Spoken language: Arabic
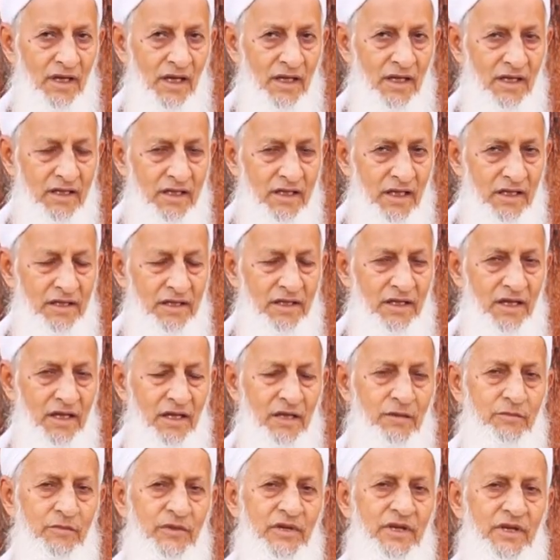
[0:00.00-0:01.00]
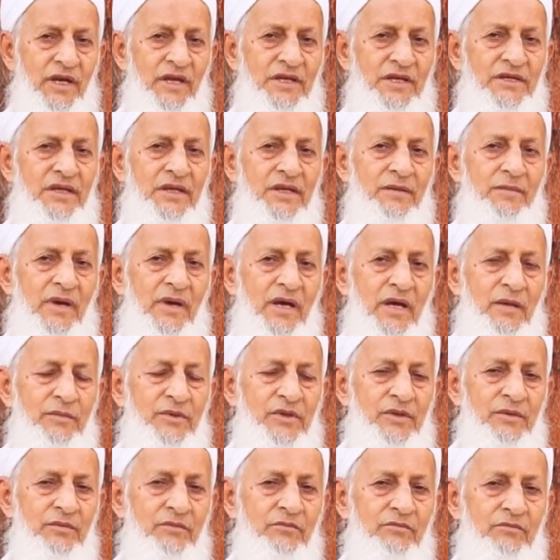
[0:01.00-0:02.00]
الجنة من أي
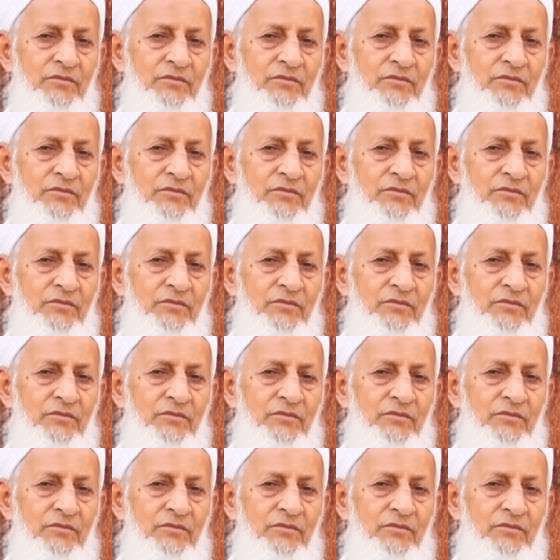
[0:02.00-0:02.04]
باب